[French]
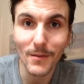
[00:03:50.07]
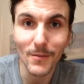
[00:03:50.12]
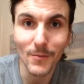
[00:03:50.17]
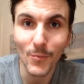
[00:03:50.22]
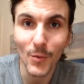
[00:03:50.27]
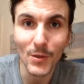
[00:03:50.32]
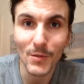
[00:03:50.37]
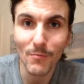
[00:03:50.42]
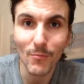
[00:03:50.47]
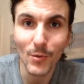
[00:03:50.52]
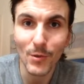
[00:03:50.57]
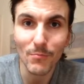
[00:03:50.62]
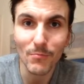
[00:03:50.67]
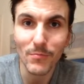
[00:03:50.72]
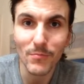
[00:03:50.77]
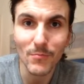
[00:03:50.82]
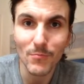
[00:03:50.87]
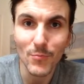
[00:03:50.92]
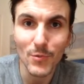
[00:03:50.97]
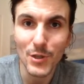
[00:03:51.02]
moi, moi,
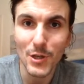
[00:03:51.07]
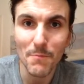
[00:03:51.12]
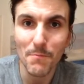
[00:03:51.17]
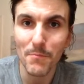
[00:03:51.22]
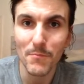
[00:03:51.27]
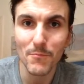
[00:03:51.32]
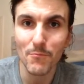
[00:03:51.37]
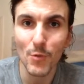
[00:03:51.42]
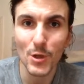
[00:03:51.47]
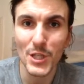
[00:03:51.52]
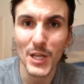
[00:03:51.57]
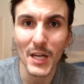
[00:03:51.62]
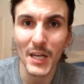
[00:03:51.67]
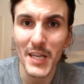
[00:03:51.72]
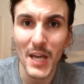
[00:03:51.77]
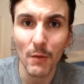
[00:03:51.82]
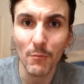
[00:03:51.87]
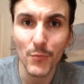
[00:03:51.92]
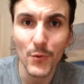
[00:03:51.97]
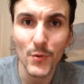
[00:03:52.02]
moi j'ai
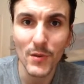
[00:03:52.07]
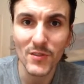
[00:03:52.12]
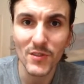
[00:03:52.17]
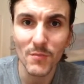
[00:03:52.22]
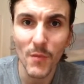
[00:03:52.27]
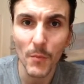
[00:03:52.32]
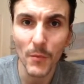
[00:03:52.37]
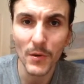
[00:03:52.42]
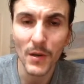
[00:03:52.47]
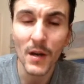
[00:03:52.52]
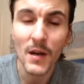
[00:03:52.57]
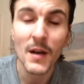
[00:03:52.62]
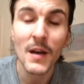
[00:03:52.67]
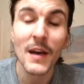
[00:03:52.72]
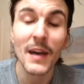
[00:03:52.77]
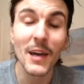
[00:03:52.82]
rien bu à ce moment-là.